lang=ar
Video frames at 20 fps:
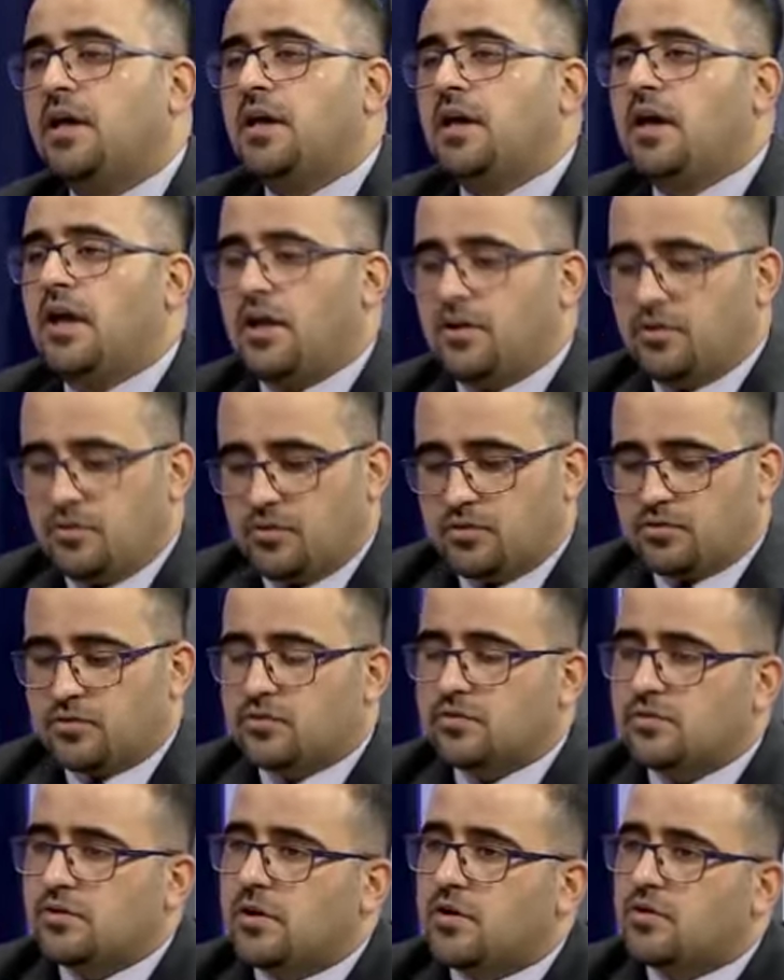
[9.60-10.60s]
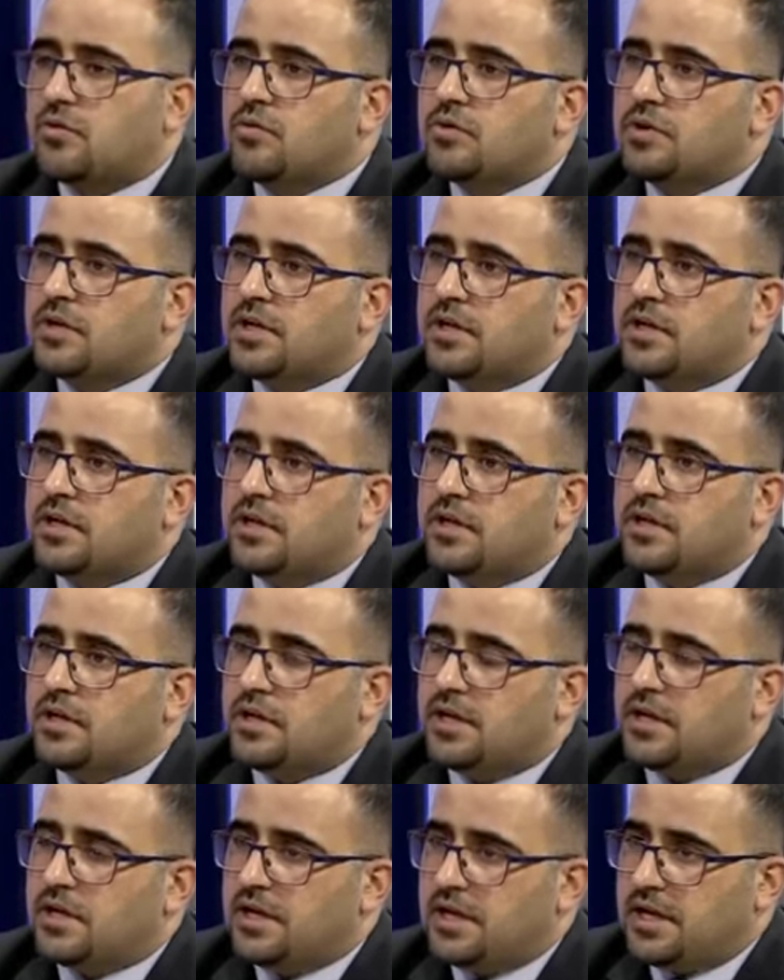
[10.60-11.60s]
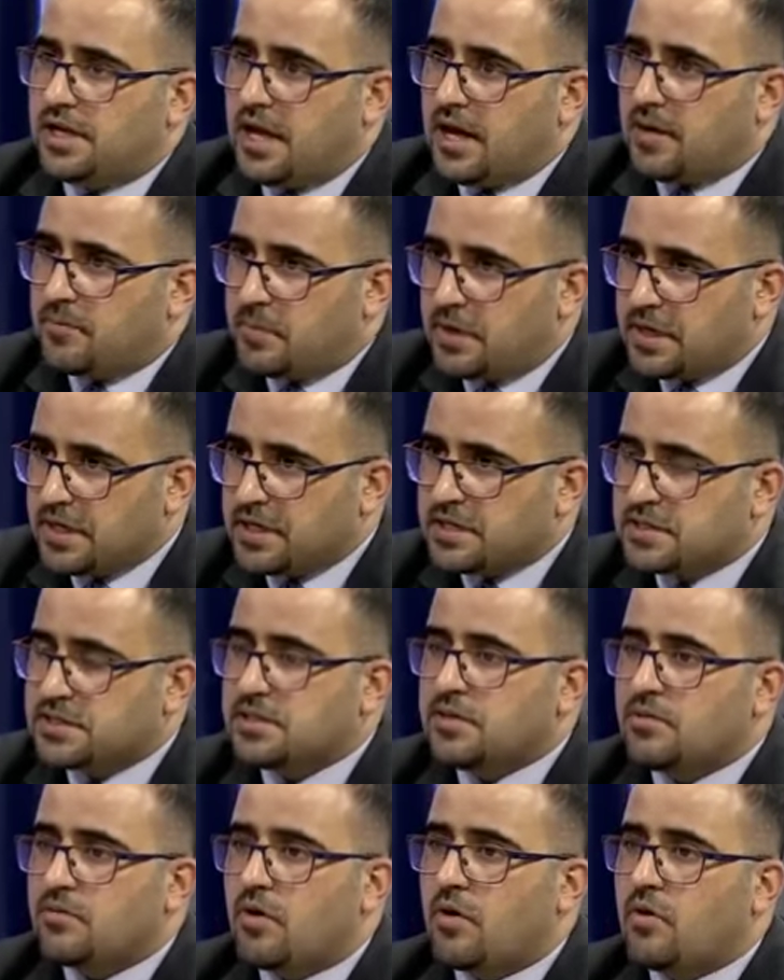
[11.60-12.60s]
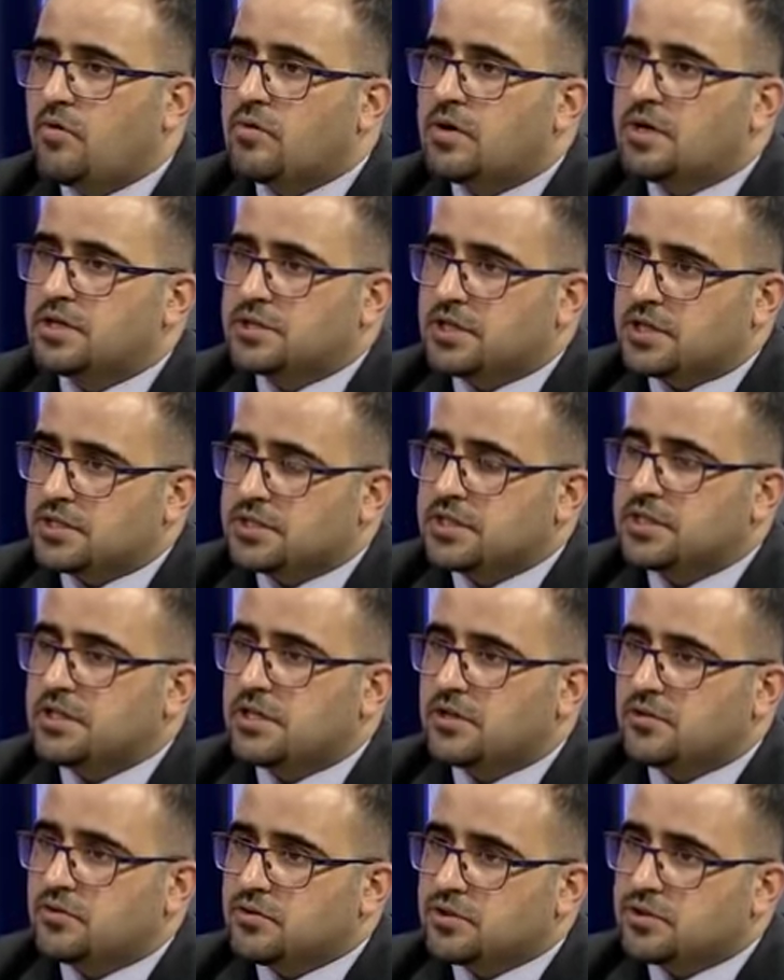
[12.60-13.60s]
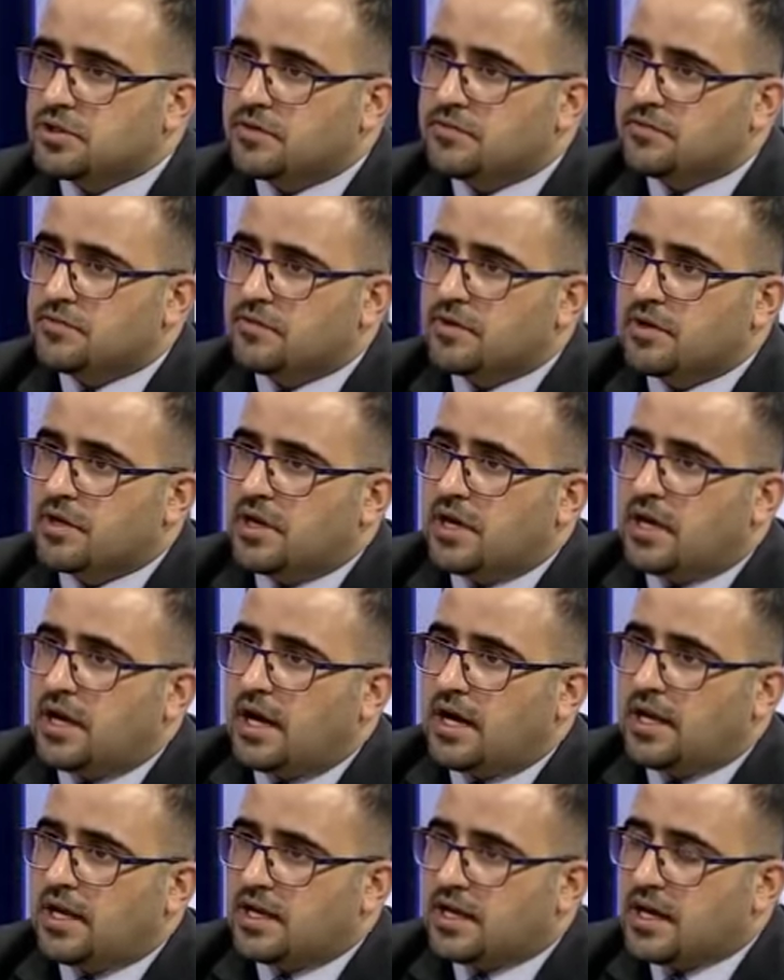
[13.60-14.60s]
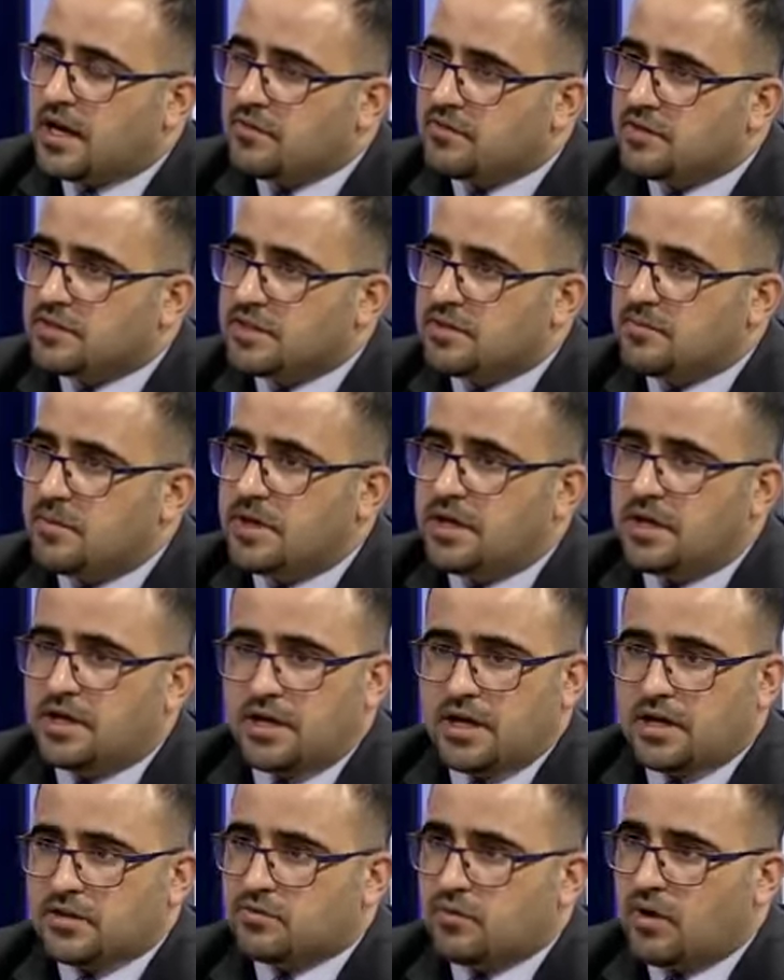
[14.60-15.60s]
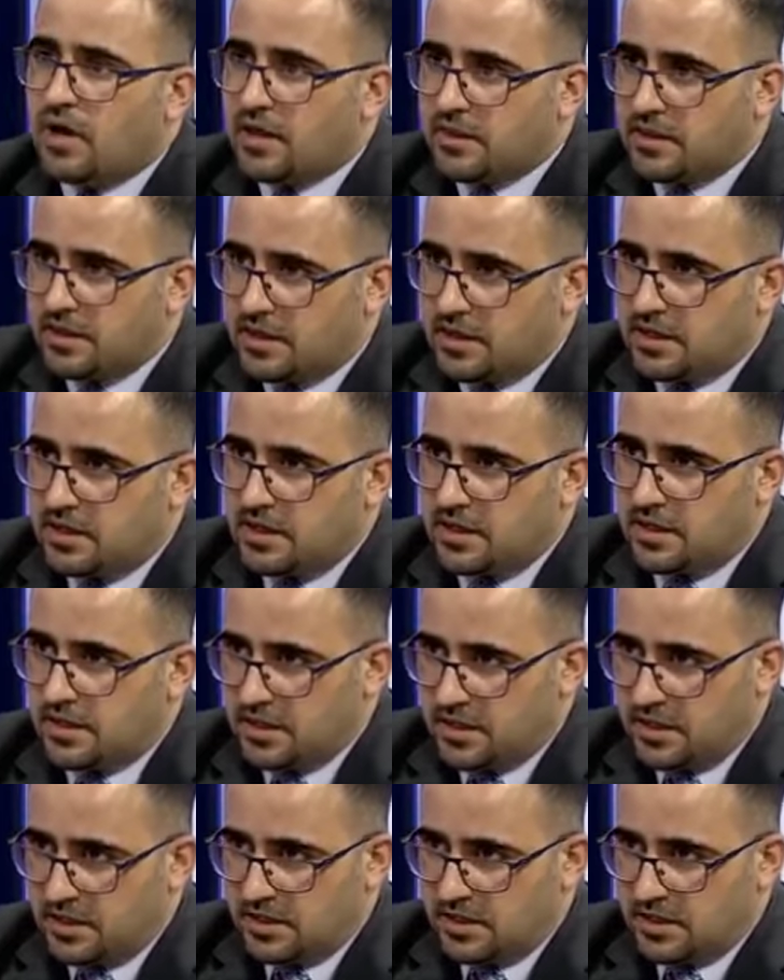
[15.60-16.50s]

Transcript: أنه يكون الإعلام مركزي وهو شخصيا يشرف على كافة البيانات وهذه اللي,